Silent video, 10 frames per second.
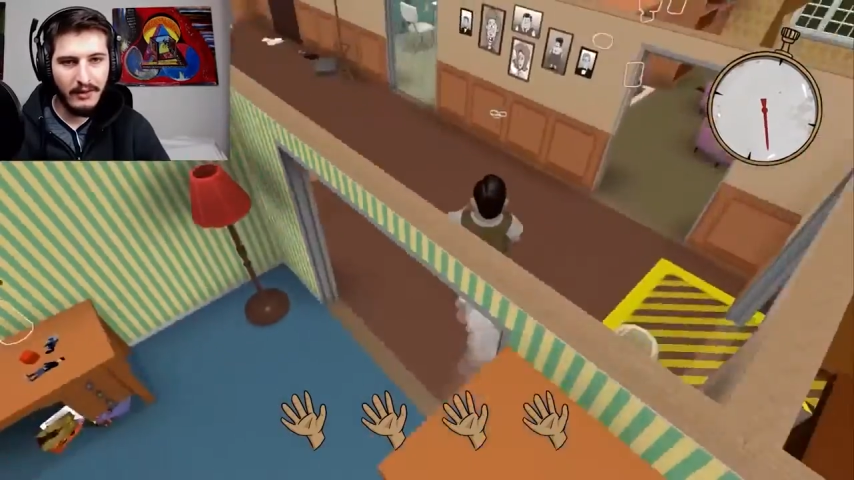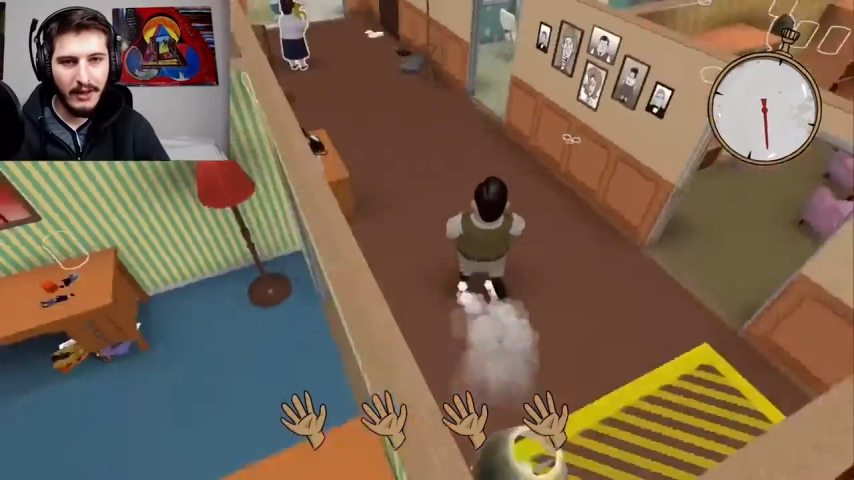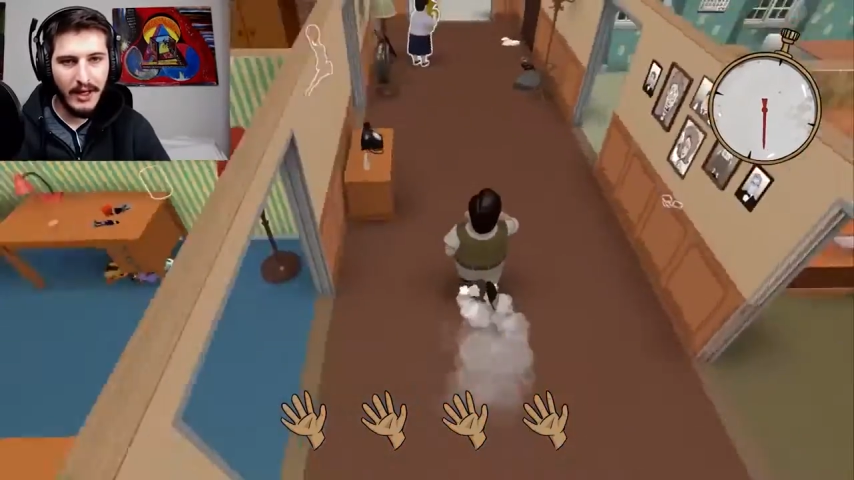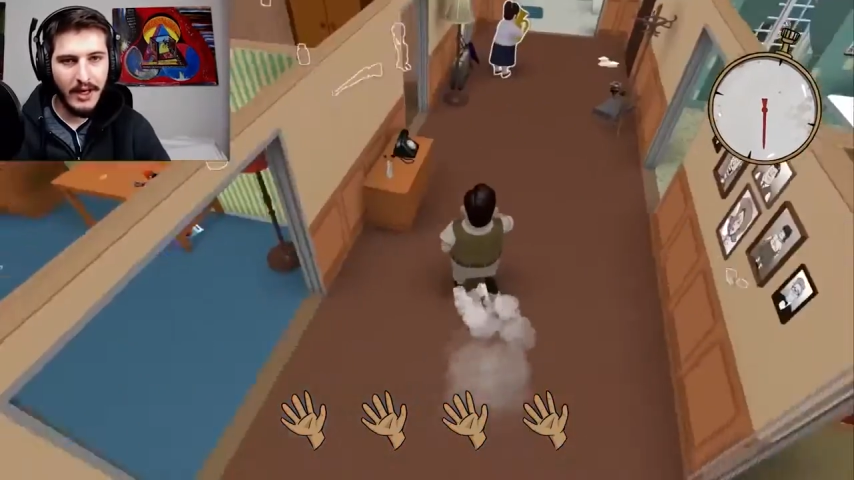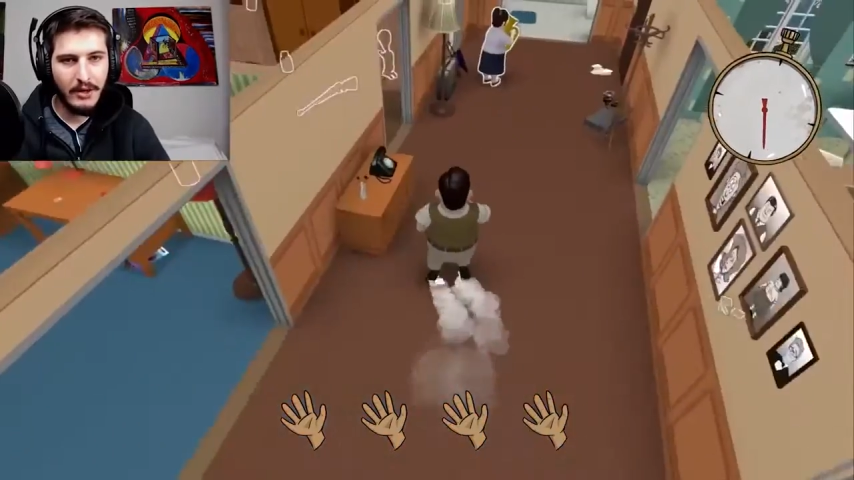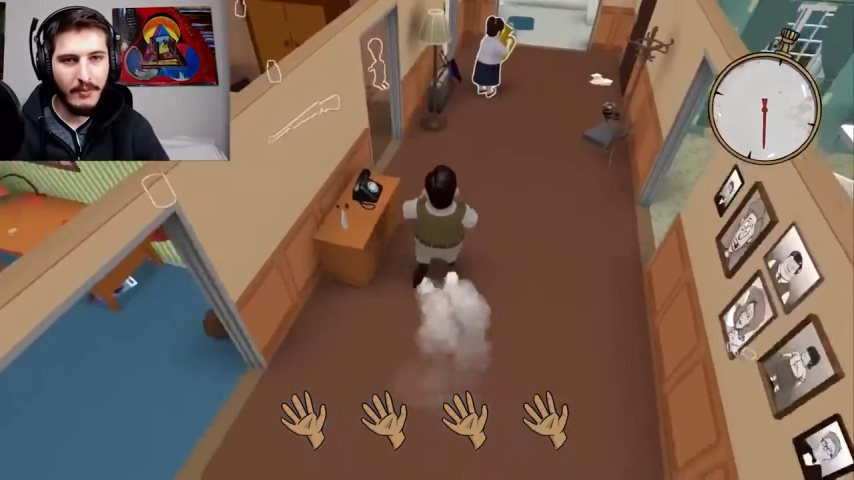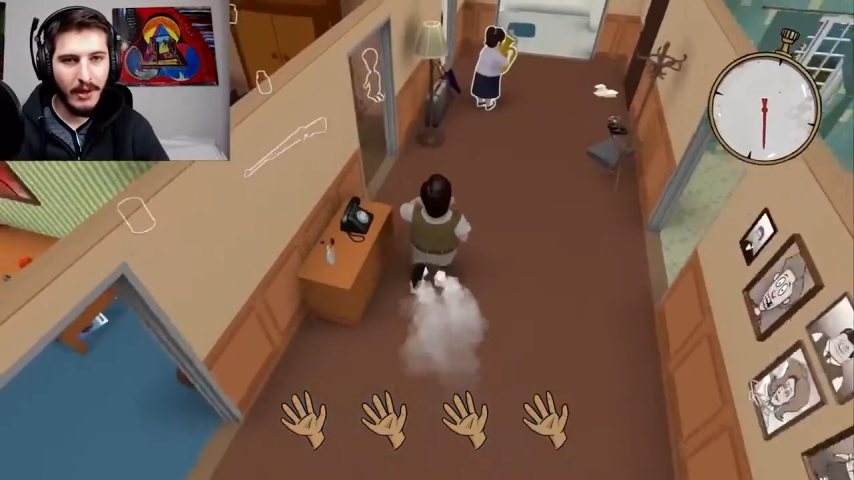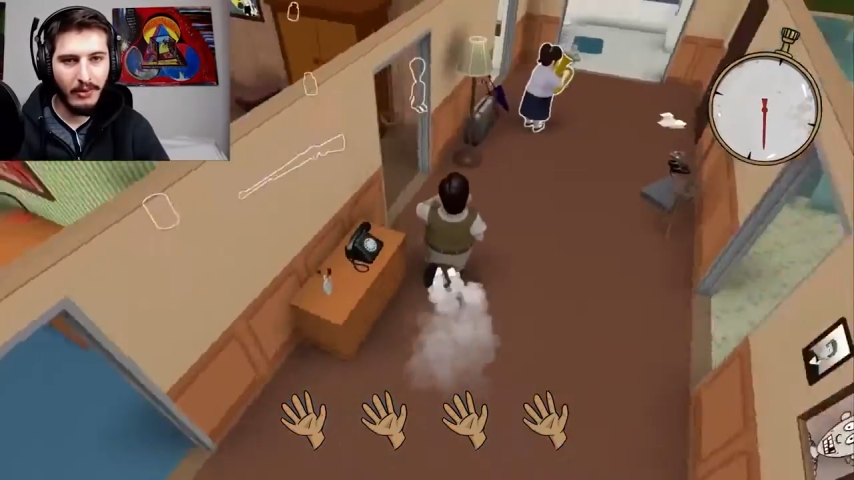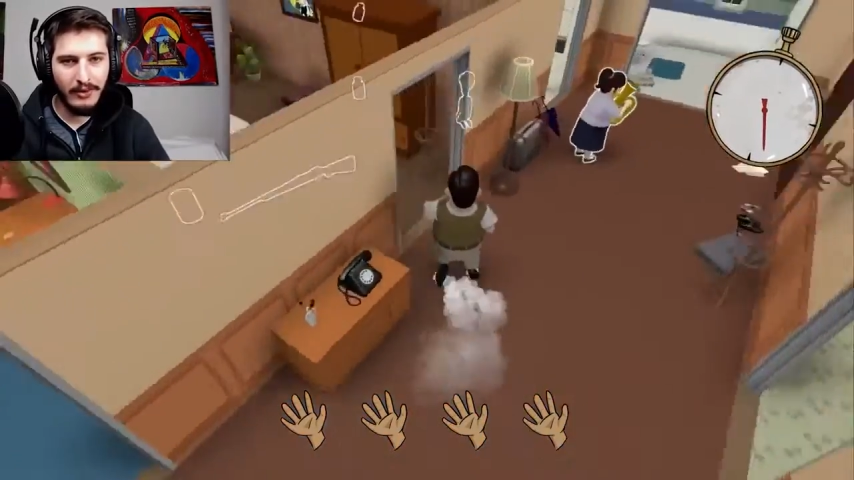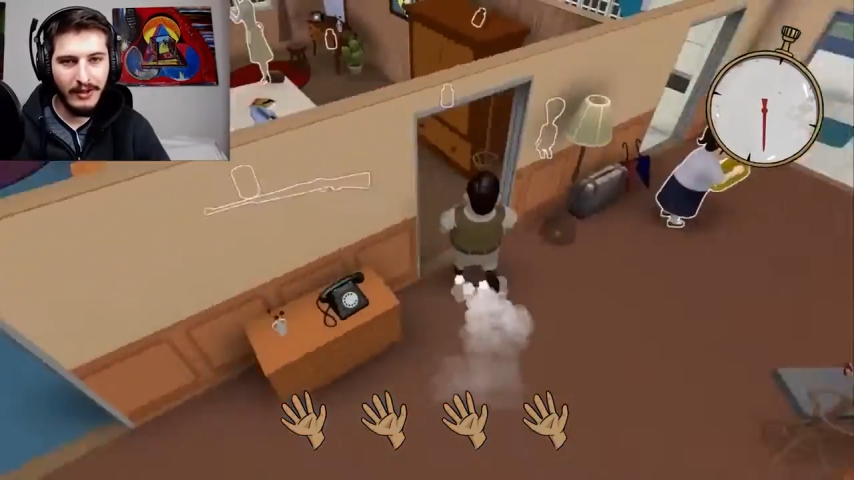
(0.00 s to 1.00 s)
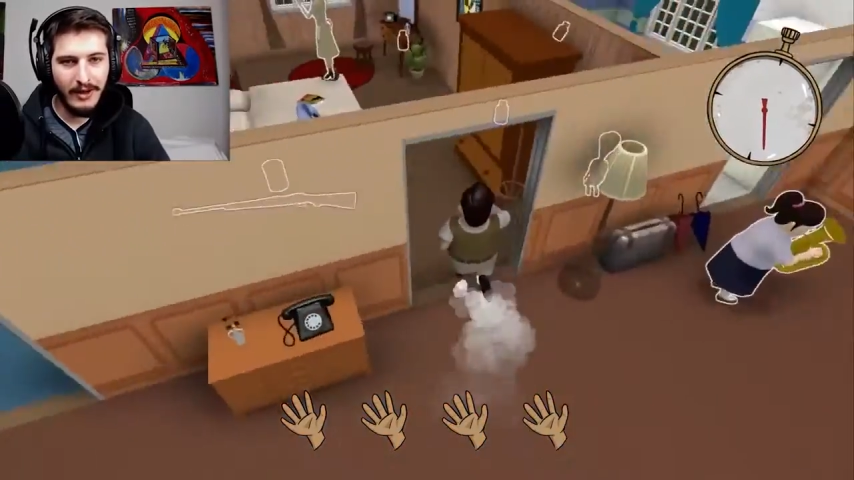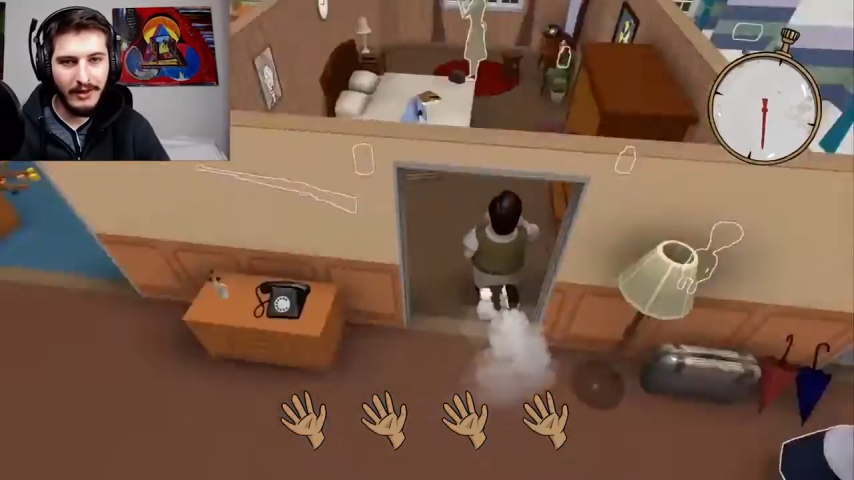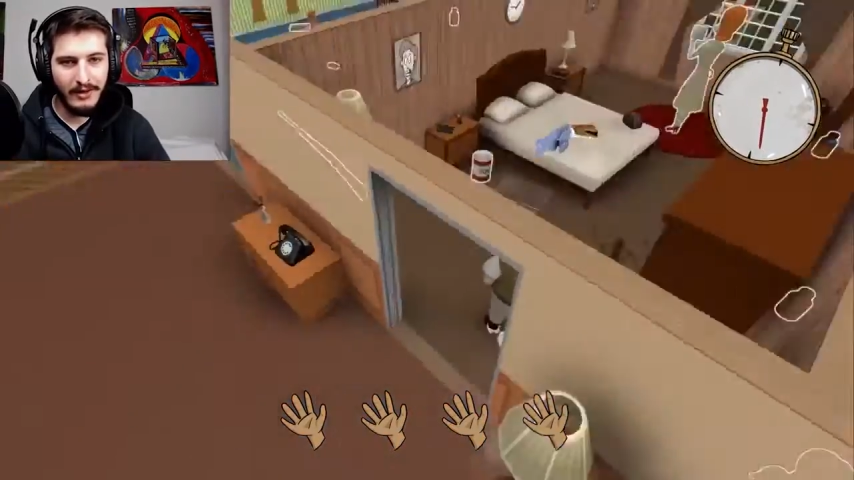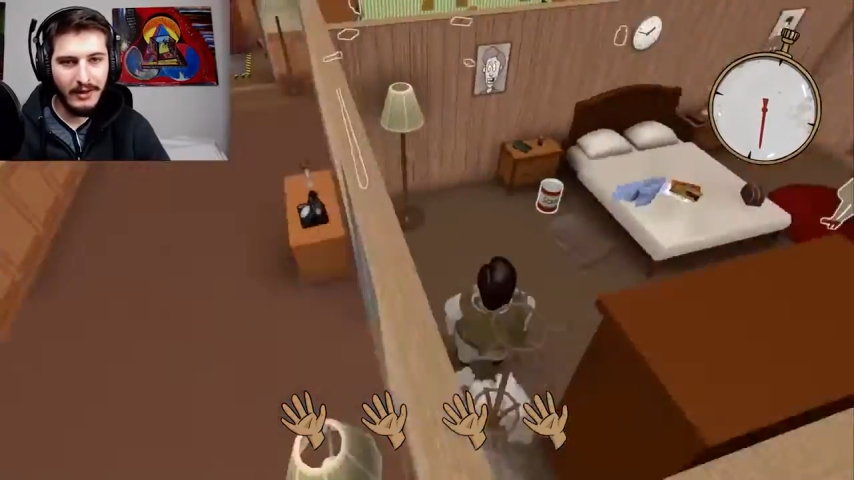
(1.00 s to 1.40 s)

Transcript: Ah, je perds mon temps.